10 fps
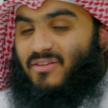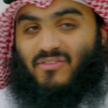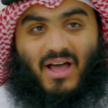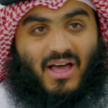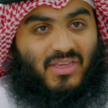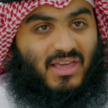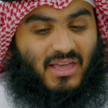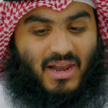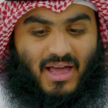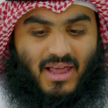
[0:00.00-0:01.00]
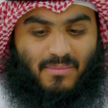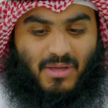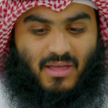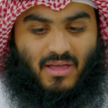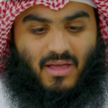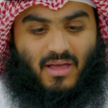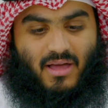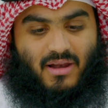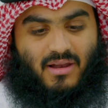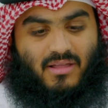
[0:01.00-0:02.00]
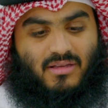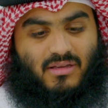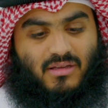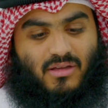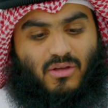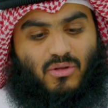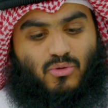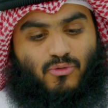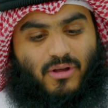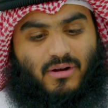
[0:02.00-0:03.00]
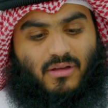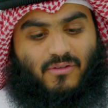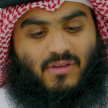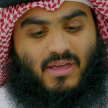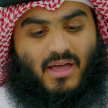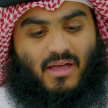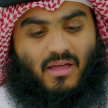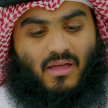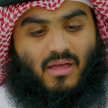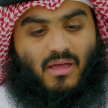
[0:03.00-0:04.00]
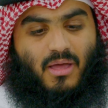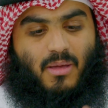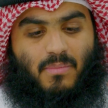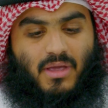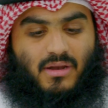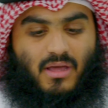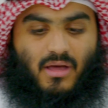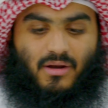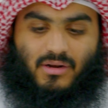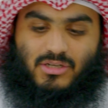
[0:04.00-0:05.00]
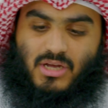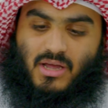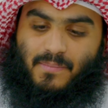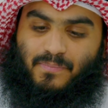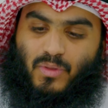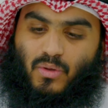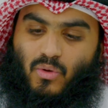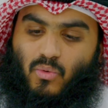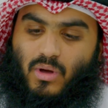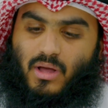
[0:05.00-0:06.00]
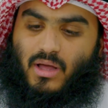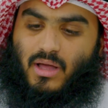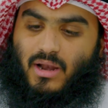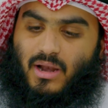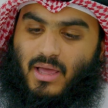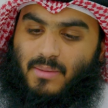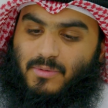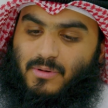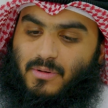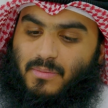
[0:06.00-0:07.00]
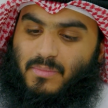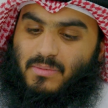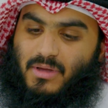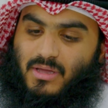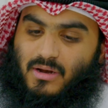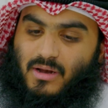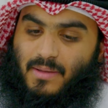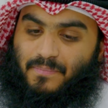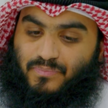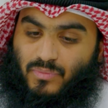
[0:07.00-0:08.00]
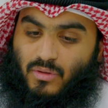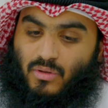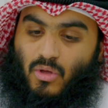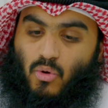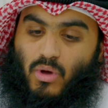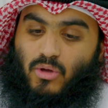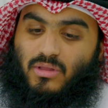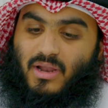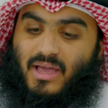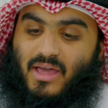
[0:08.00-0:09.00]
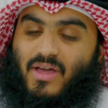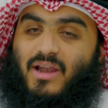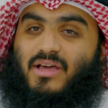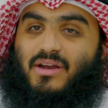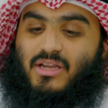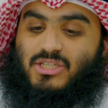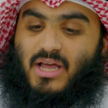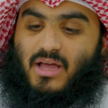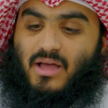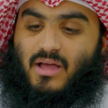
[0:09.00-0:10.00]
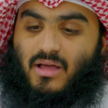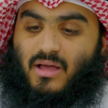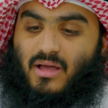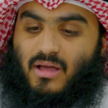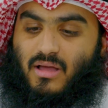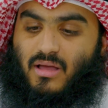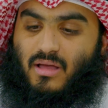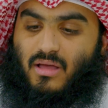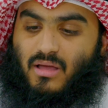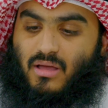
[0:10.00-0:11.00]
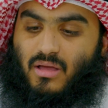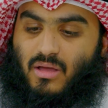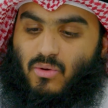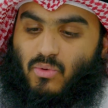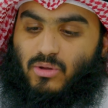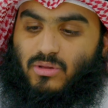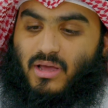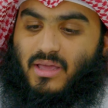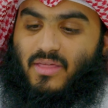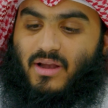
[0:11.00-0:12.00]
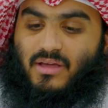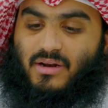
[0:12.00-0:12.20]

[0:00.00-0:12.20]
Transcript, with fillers: فهذه هي العلامه التي تفرق فيها بين الرجاء والامن من مكر الله ويطلق كذلك الرجاء ويطلق كذلك